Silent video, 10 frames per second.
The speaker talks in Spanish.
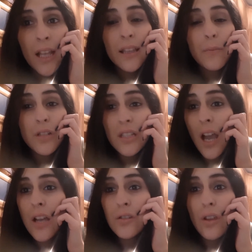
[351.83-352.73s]
te hemos
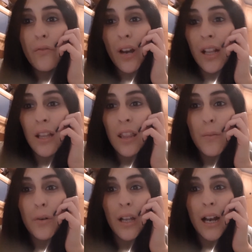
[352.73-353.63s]
echado esto diferente, dice,
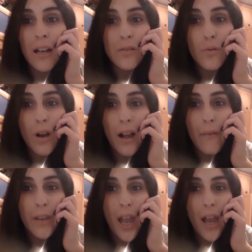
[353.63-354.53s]
porque la lechuga que
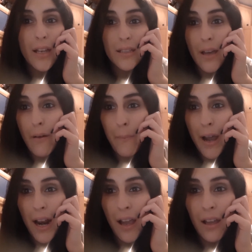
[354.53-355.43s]
había estaba
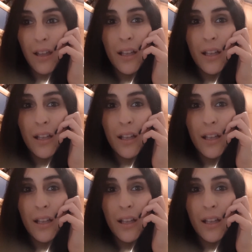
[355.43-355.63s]
mala,